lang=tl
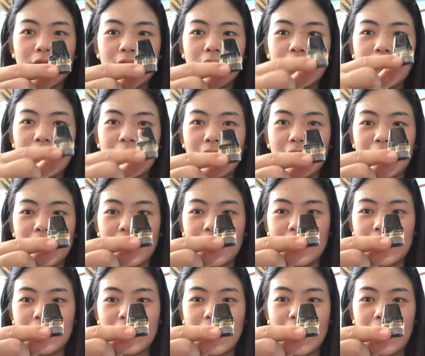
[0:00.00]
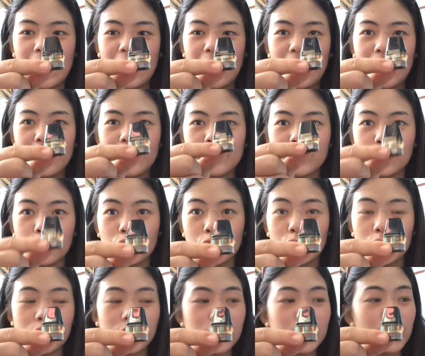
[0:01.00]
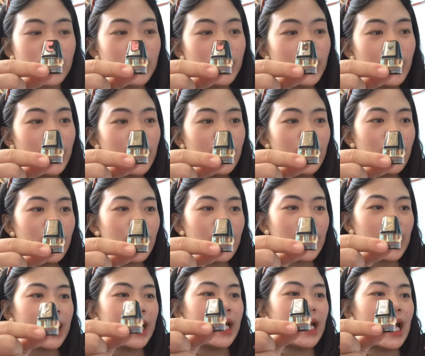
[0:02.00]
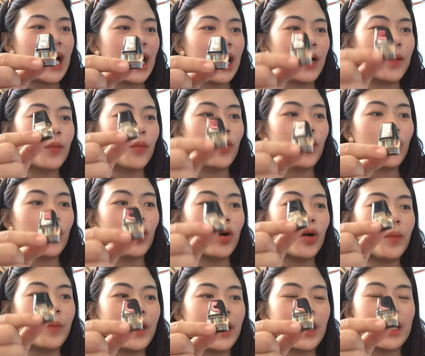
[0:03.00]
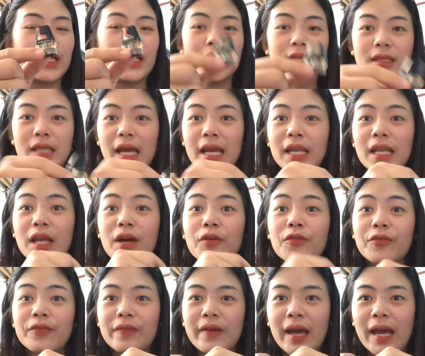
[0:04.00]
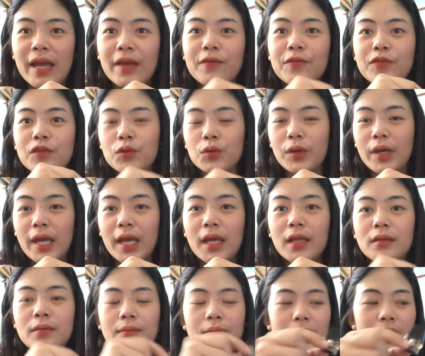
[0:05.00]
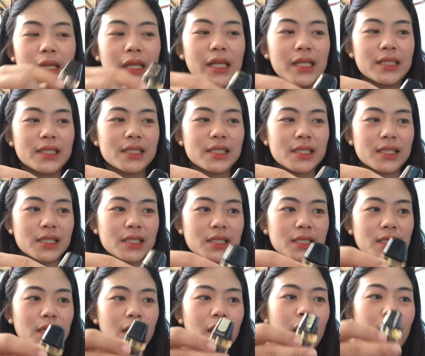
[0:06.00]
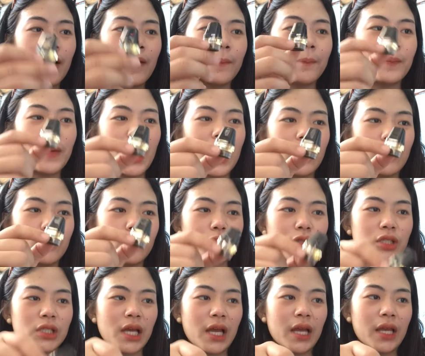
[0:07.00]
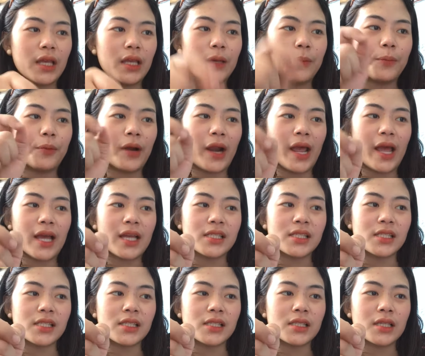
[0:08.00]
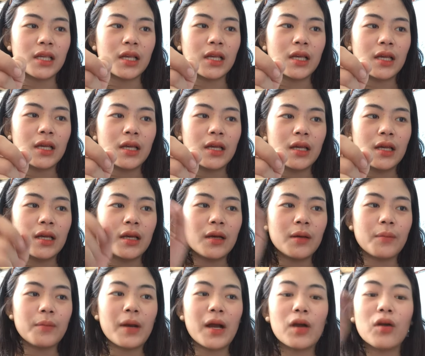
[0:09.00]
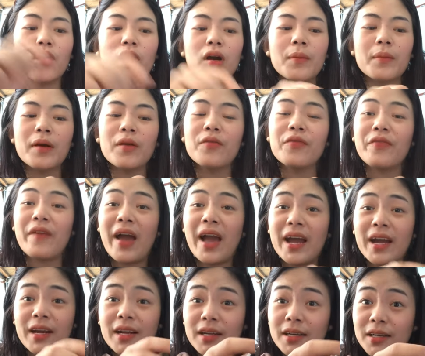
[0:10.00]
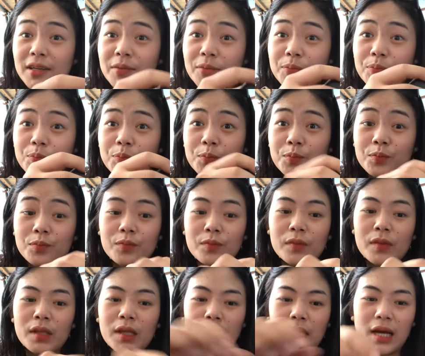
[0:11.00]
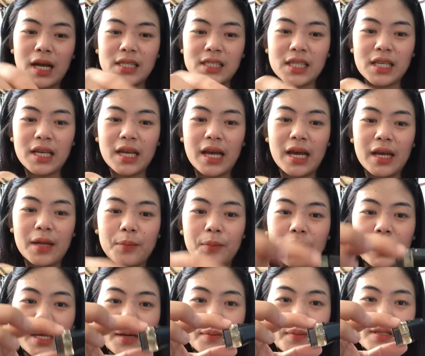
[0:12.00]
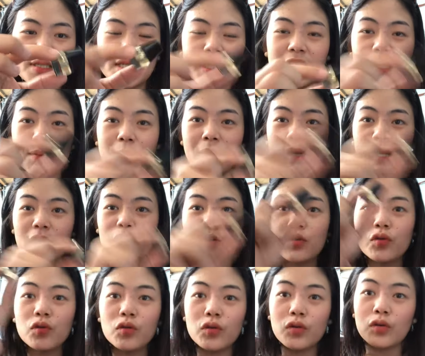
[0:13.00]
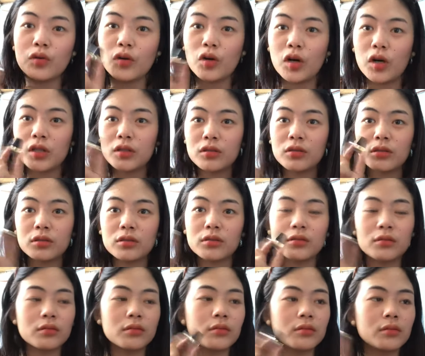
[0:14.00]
naglagay ka ng juice, kailangan mong maghintay ng 5 to 8 minutes bago mo siya i-press, bago ka mag-fire. Kasi nga, binabasa niya pa lang yung cotton.